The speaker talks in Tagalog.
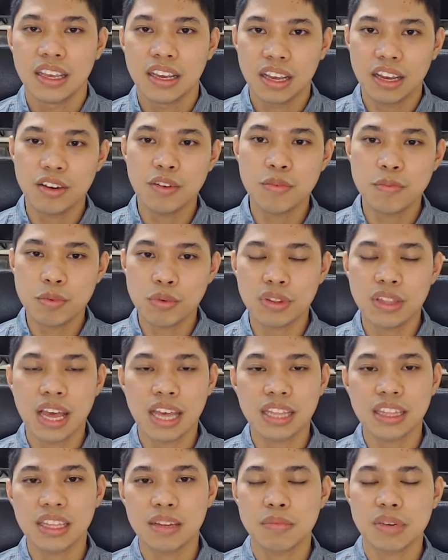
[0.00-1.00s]
Ganun po
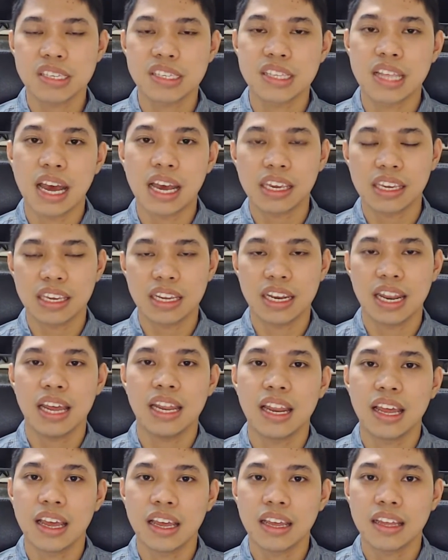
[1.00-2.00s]
natin mas
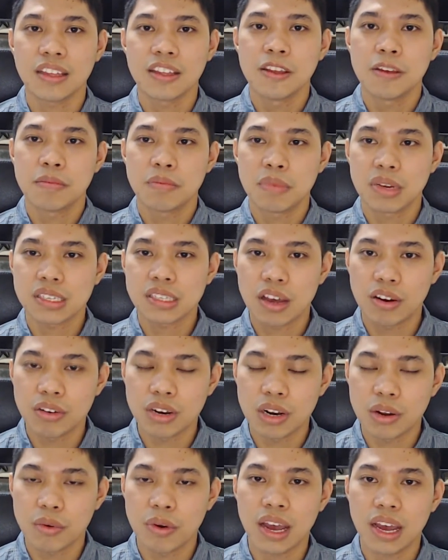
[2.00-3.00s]
nakikilala, mas
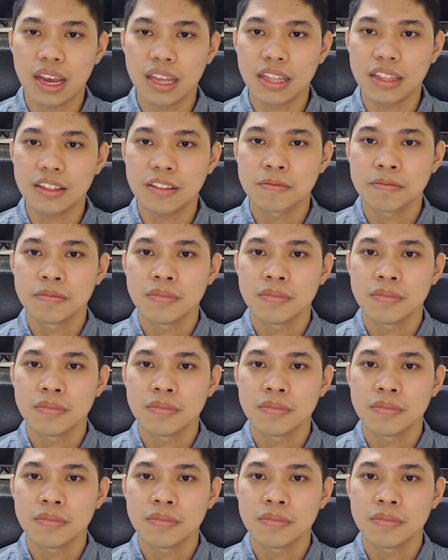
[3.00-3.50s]
naunawaan,